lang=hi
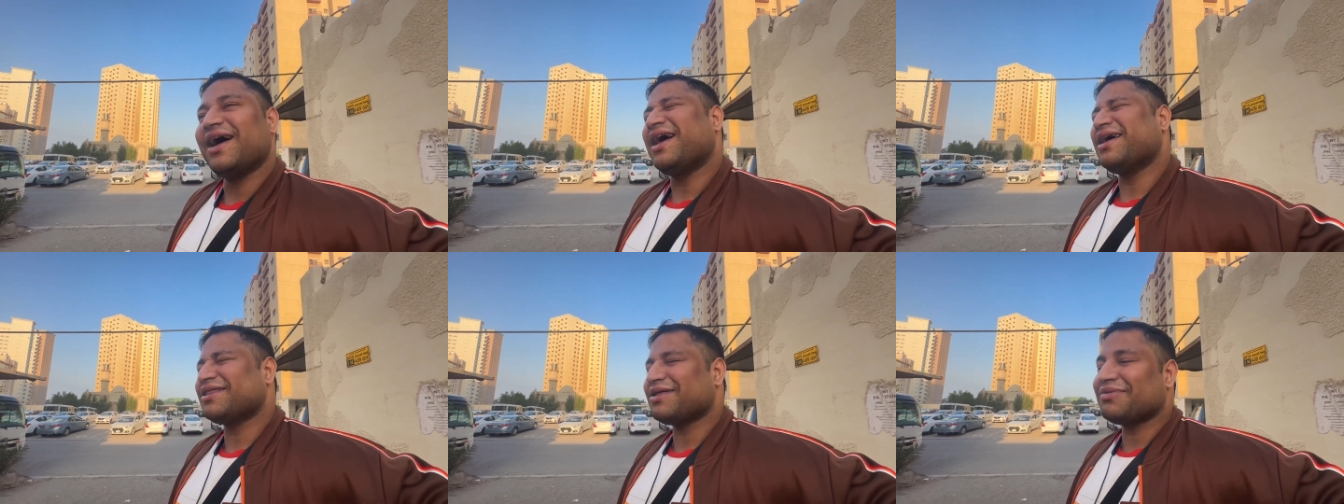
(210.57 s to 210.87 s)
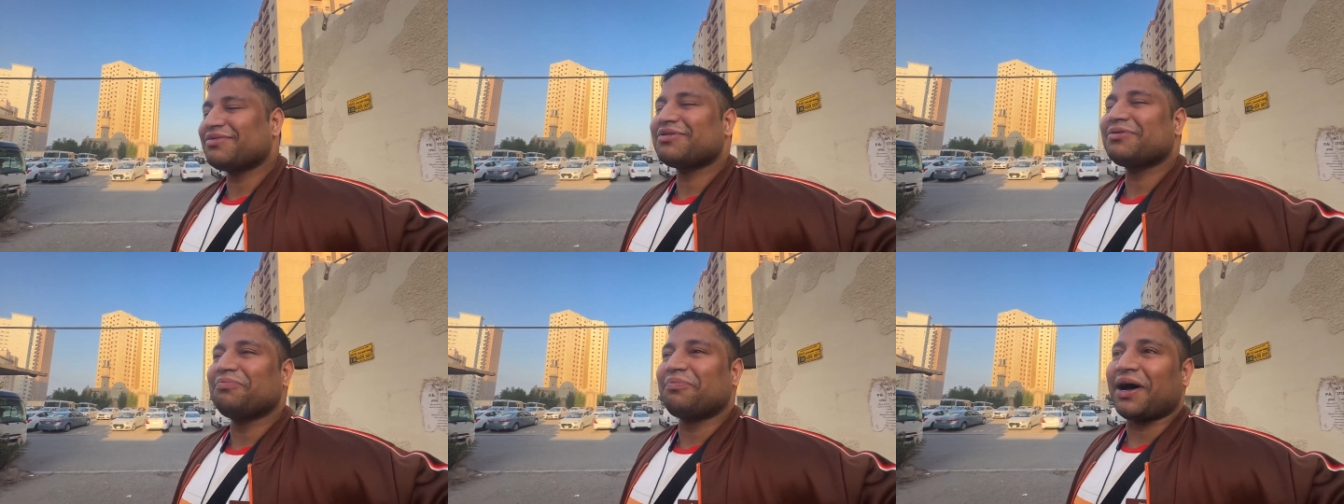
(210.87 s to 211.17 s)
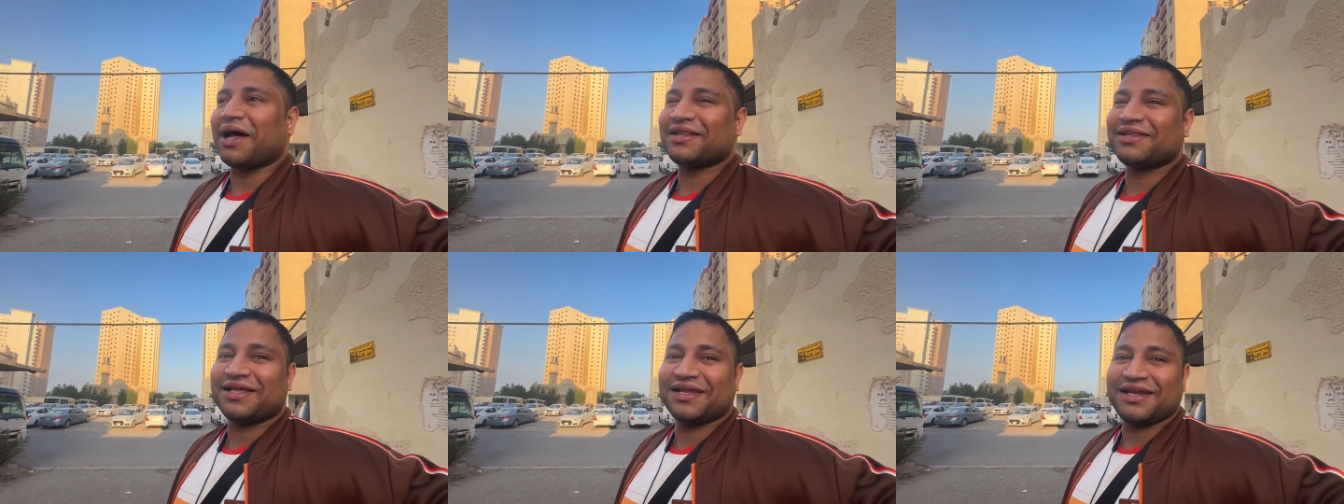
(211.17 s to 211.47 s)
ऐसा मतलब
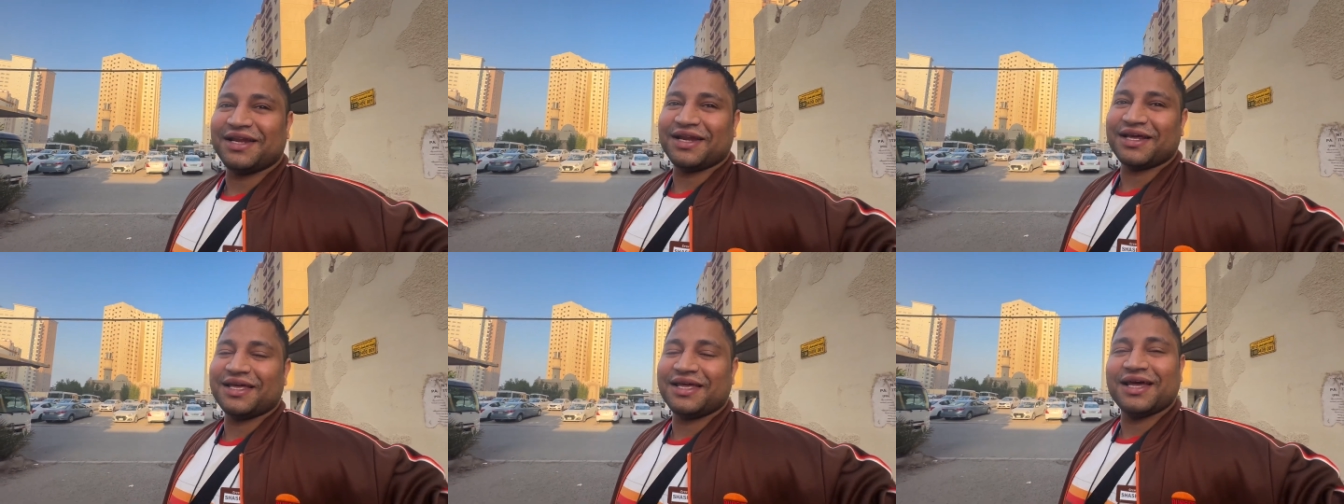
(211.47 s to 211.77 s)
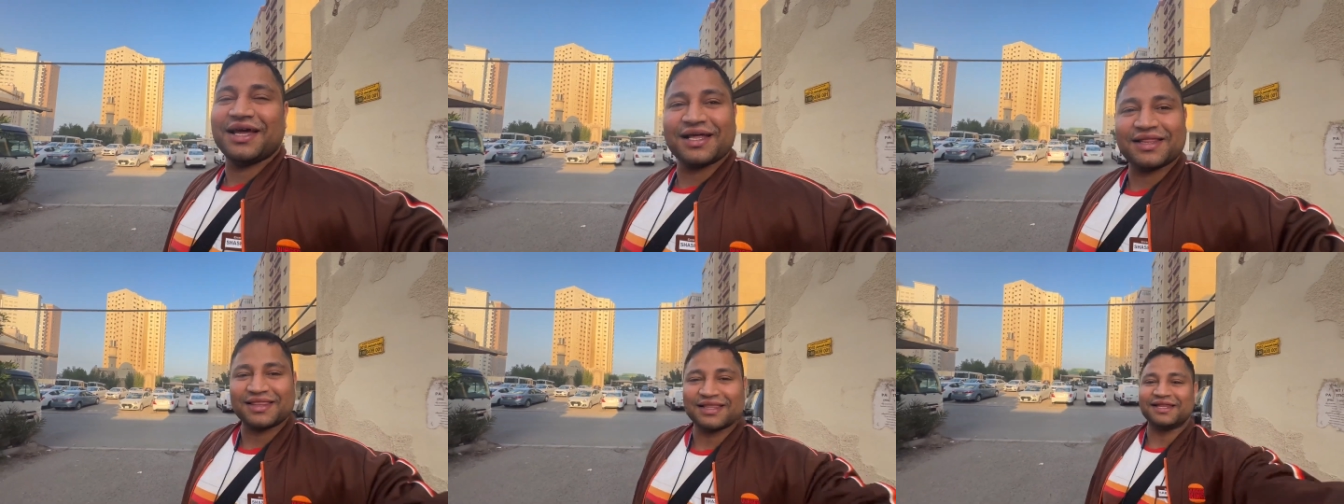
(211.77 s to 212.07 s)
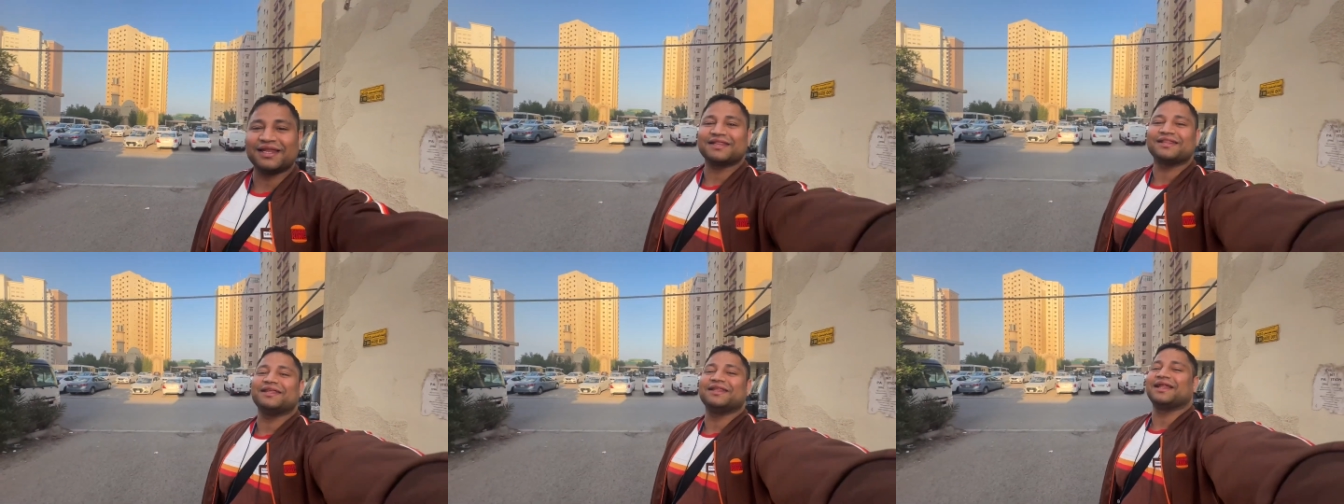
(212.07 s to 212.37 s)
बात करने लगी है
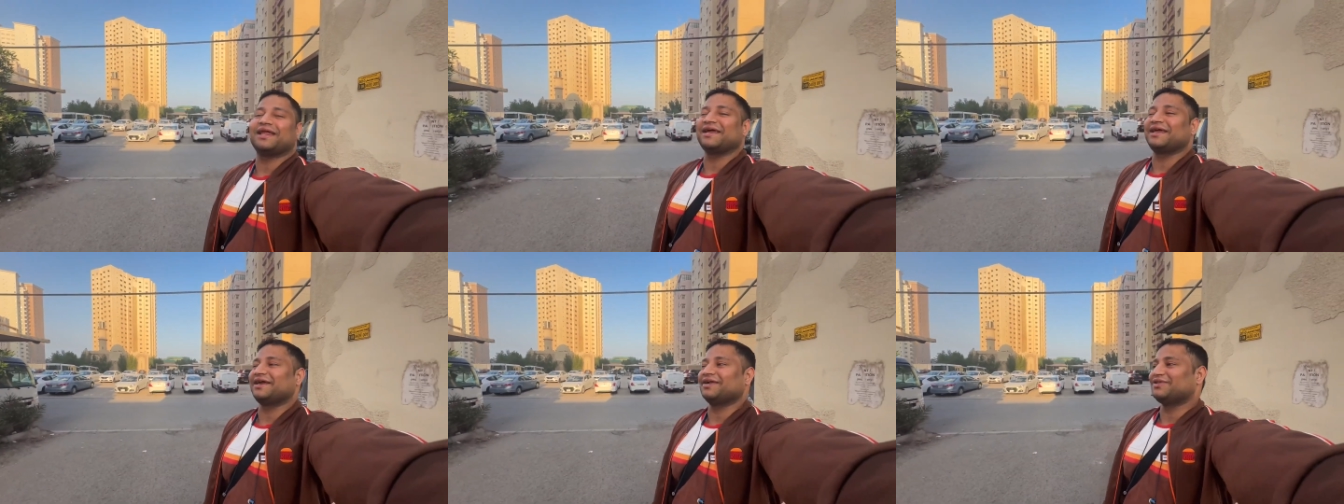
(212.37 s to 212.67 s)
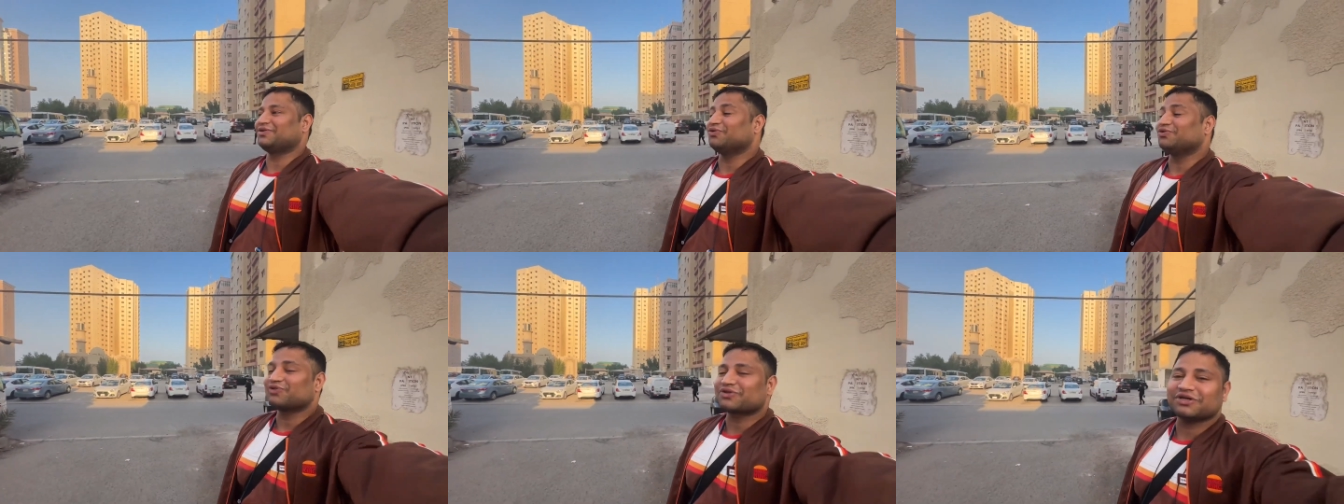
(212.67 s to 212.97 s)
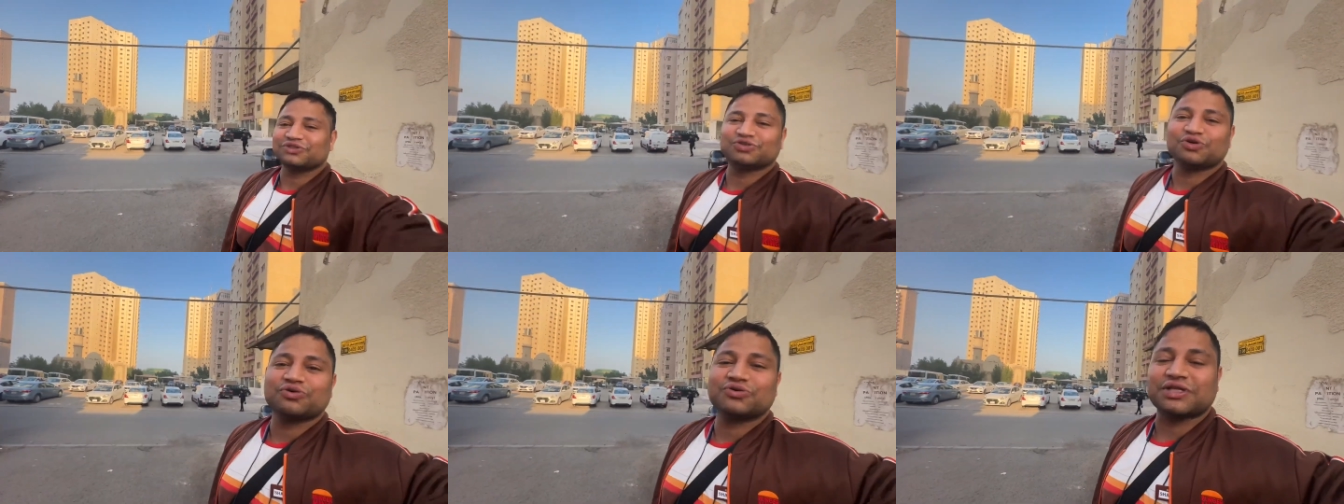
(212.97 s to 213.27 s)
सीरियसली लाइक इट तो
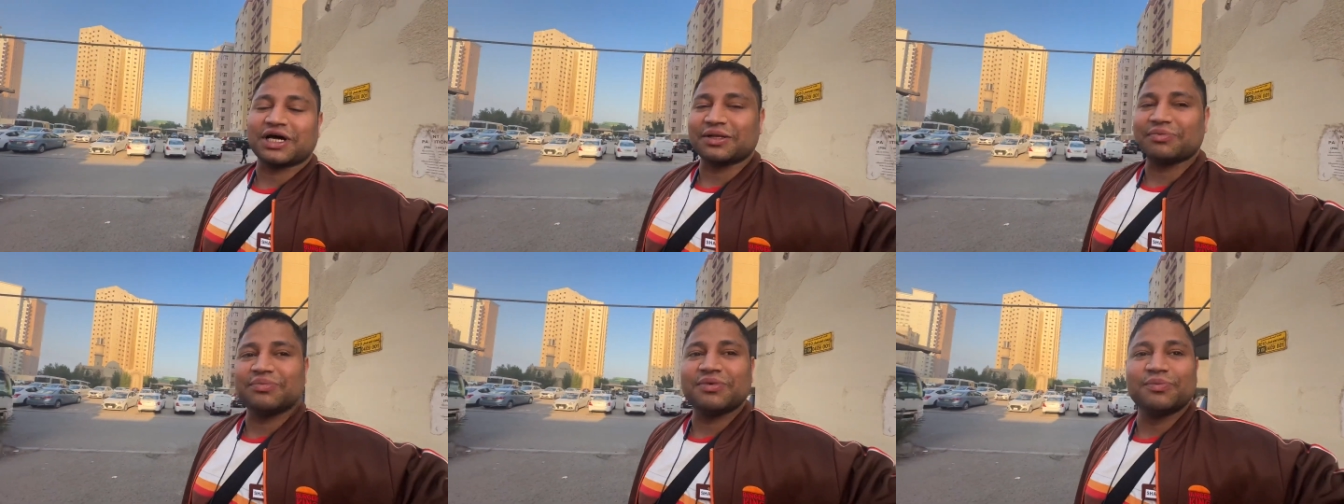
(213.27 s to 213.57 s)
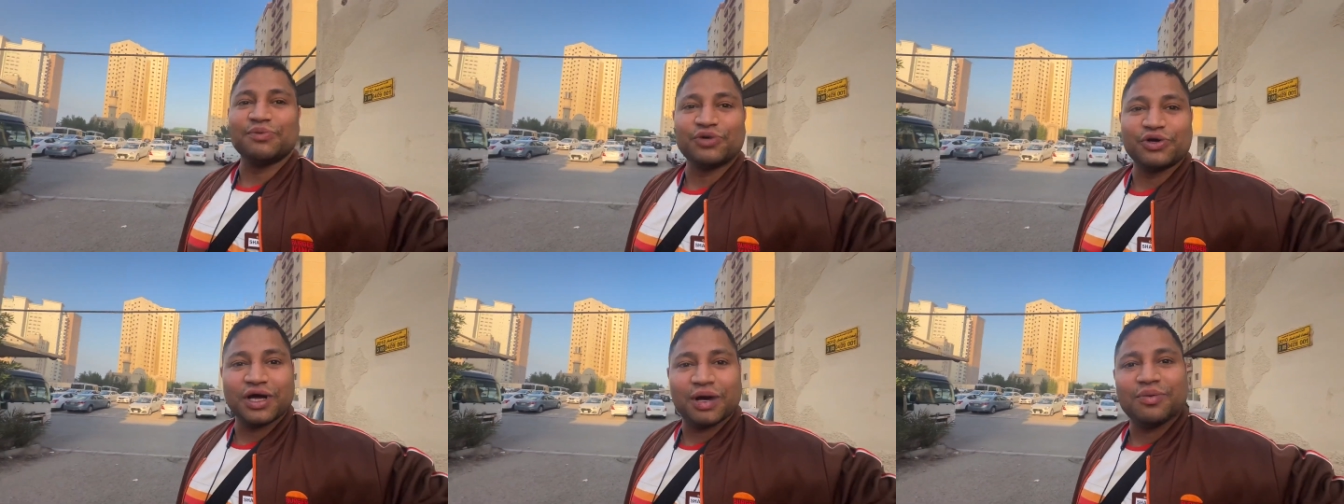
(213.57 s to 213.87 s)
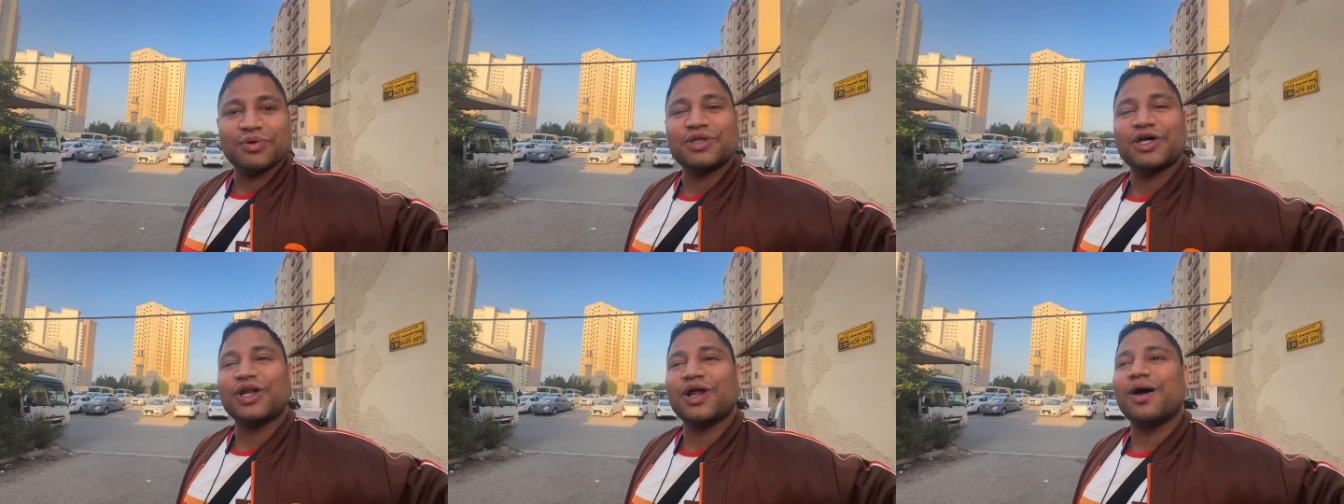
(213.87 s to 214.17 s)
उसका जो साथ में बूढ़ा
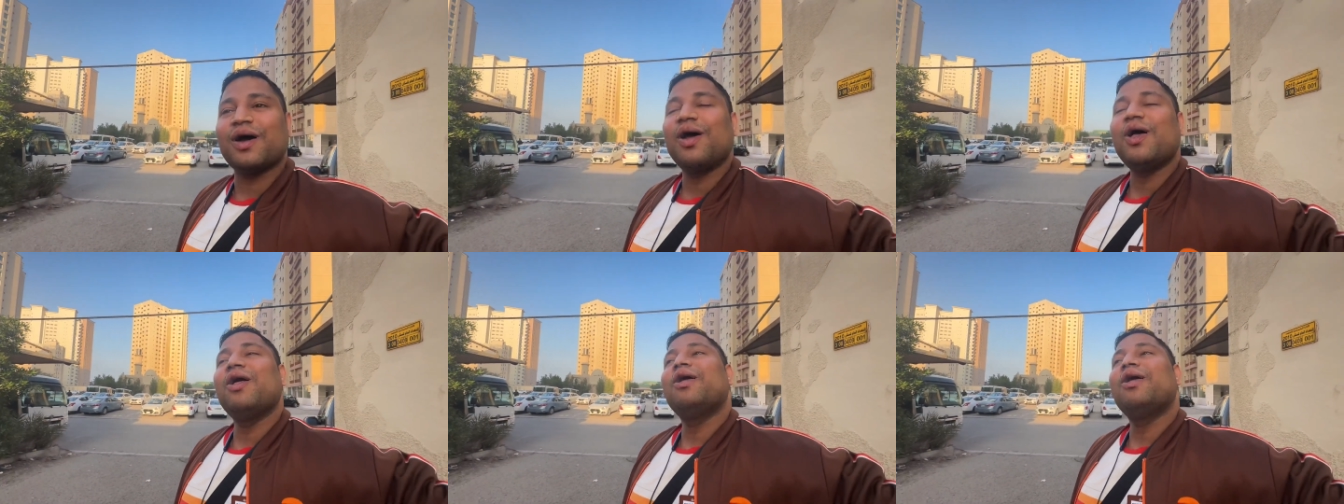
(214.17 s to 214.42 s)
भी था ना